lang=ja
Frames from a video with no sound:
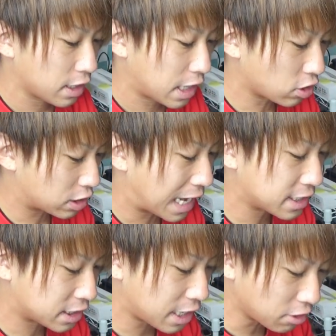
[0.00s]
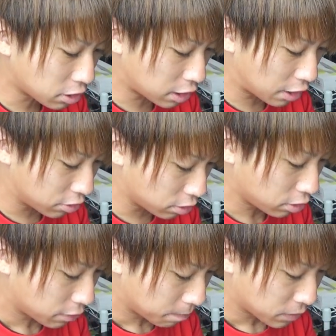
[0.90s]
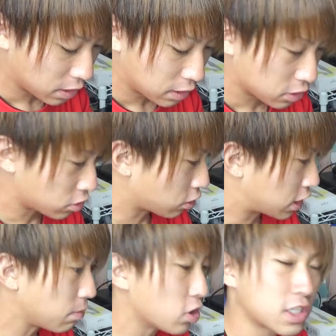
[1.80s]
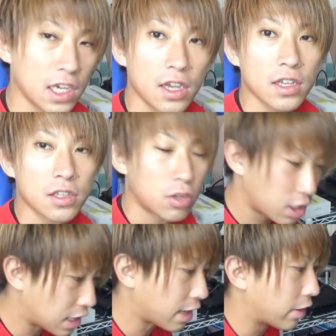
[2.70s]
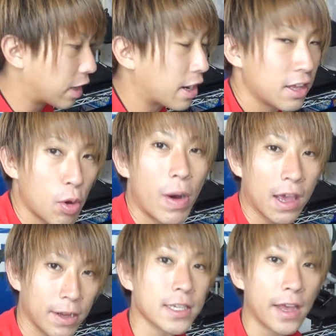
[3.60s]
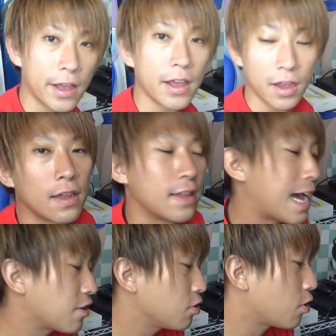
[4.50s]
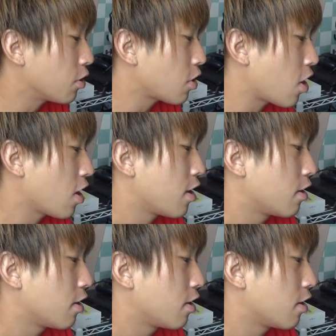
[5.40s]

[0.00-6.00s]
けど出してるっていう、その気持ち、それだけは誰にも負けません。なるほど。